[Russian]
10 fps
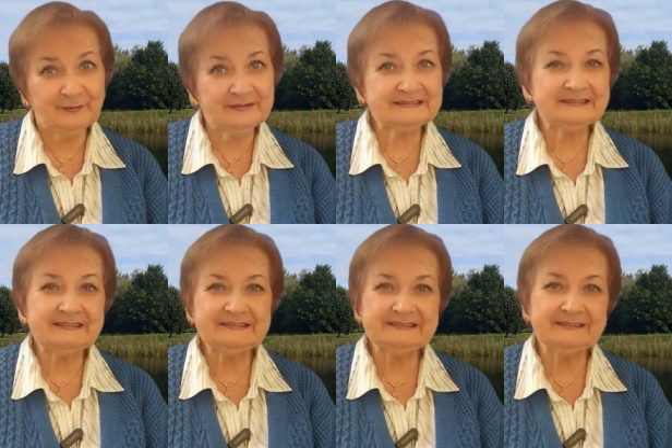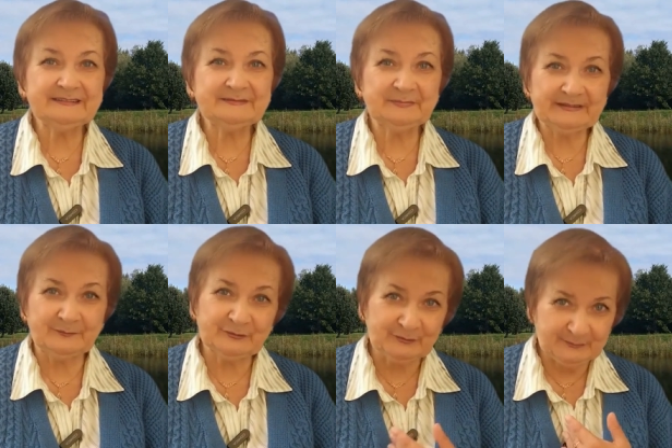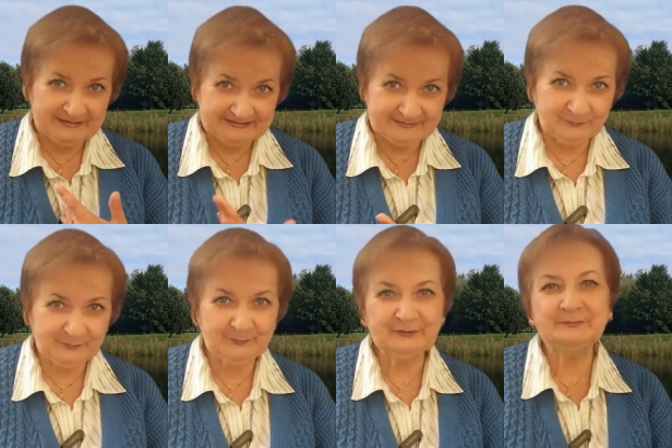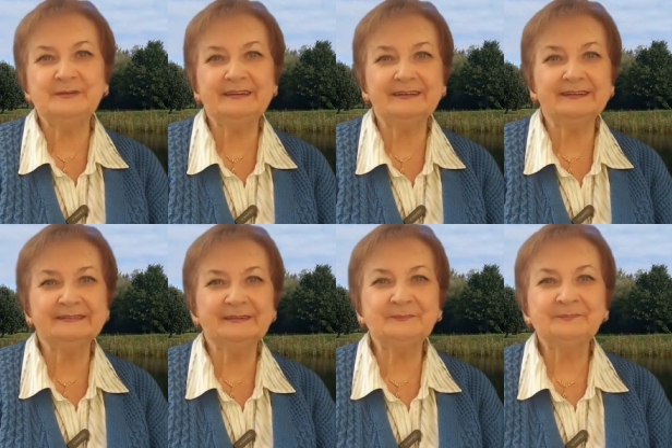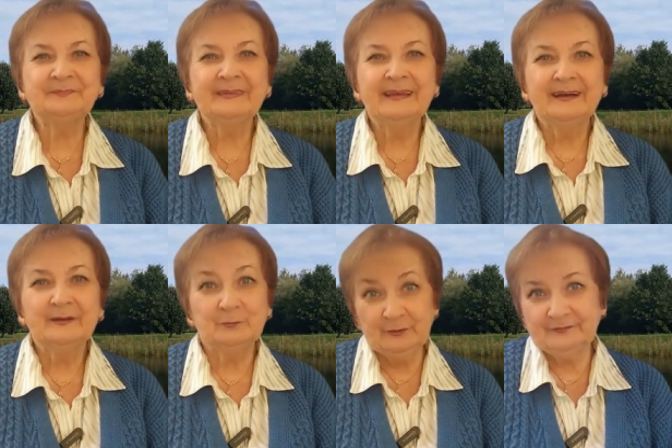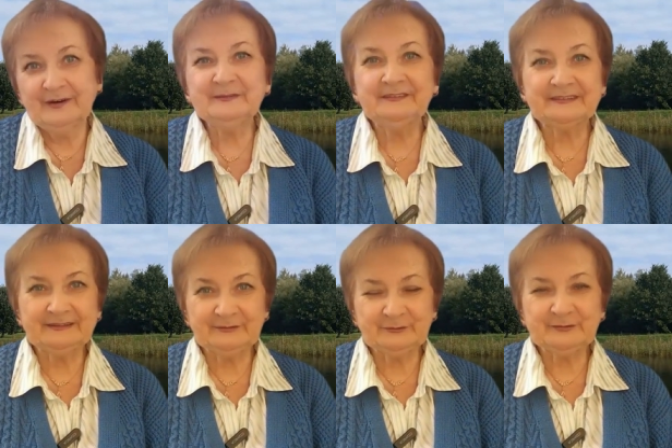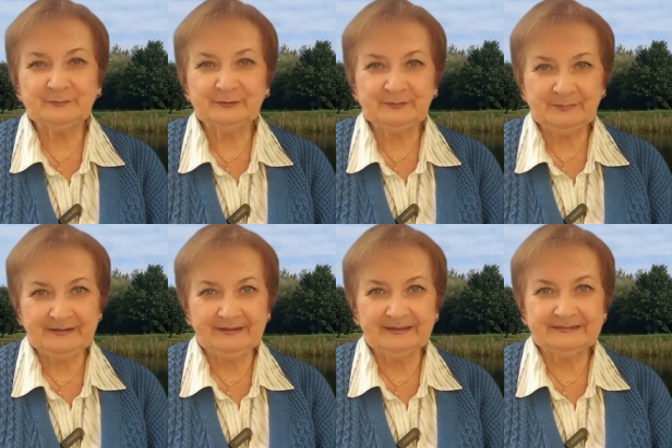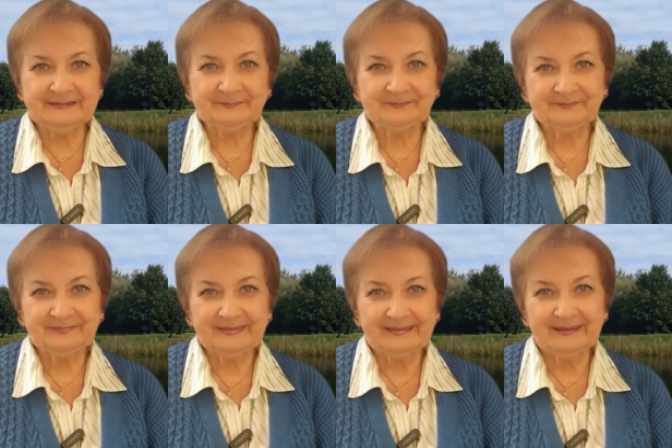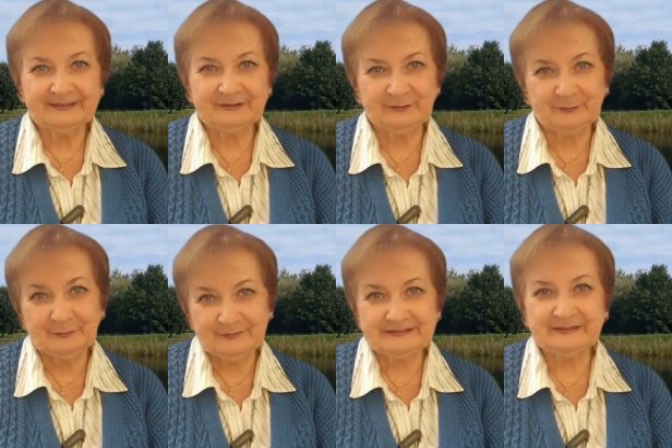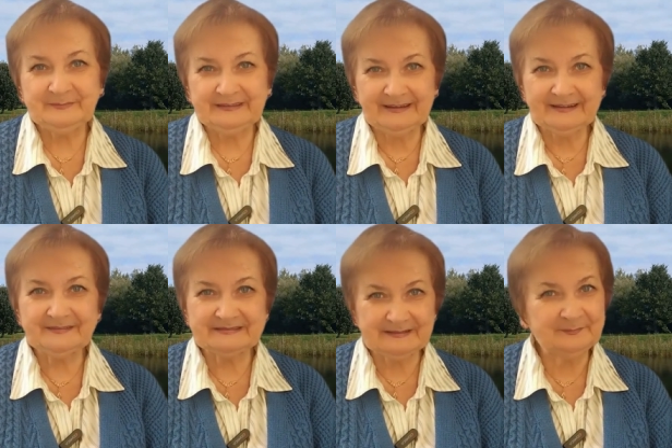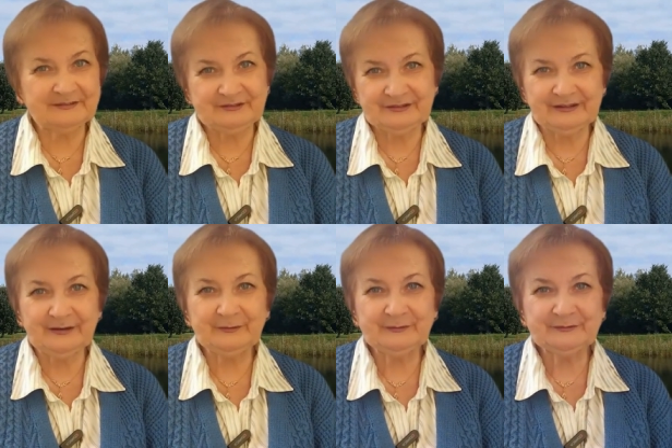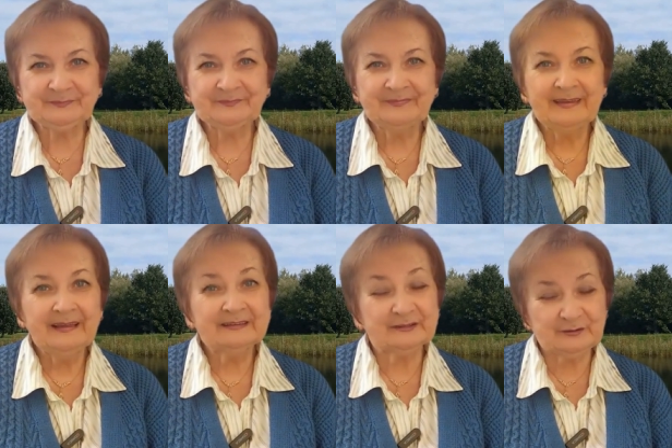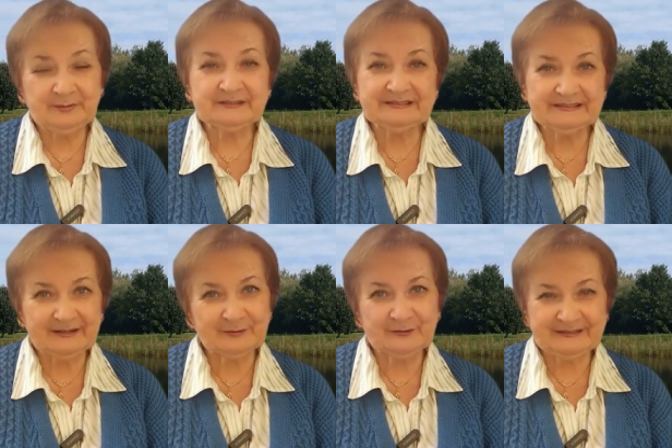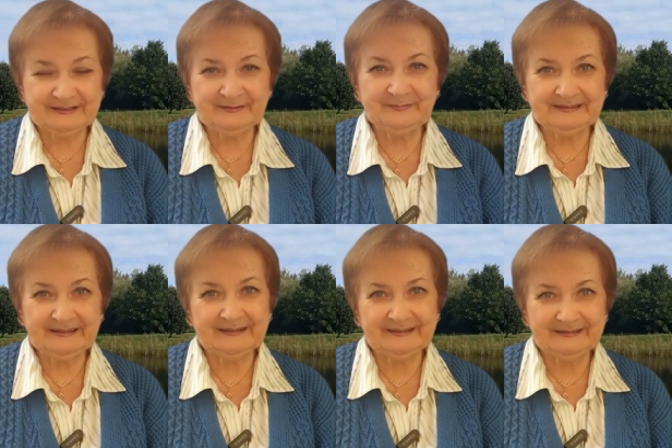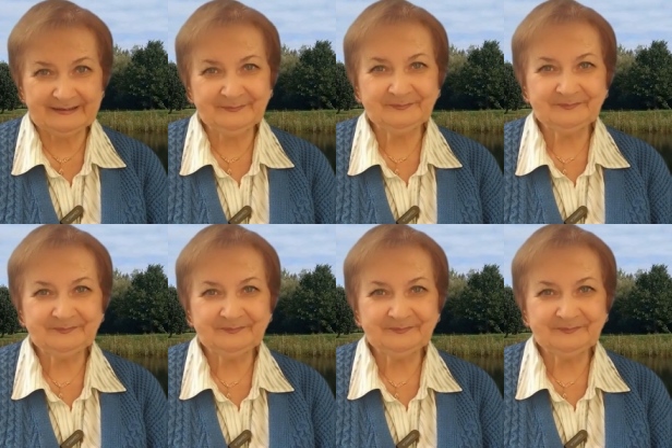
вас это сделать, потому что мне самой будет приятно. Ну и вам, наверное, тоже будет приятно, что ваш комментарий все прочитают. Так что пишите хорошие комментарии, да?